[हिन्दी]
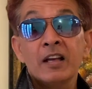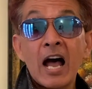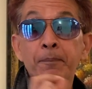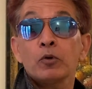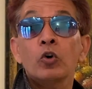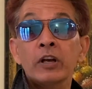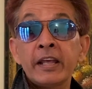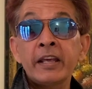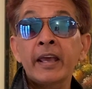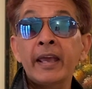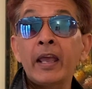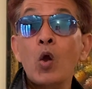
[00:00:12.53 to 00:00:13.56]
आप लोग
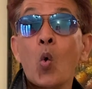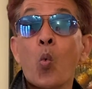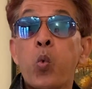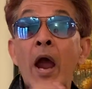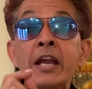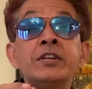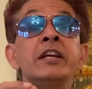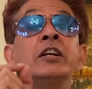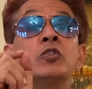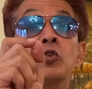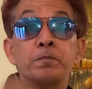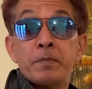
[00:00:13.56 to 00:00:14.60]
लेंगे व्हाइटनिंग
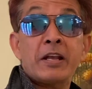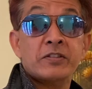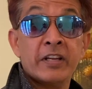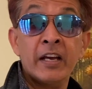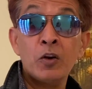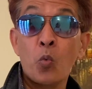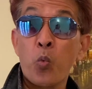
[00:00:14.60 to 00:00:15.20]
टूथपेस्ट है